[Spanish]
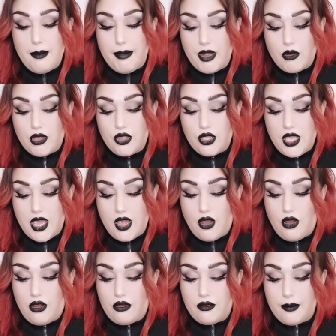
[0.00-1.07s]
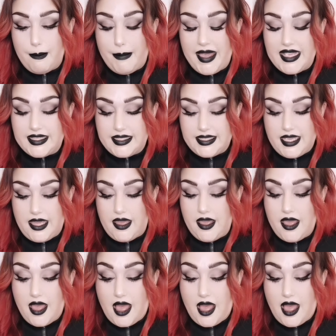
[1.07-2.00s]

Pero cuando llegó pensé,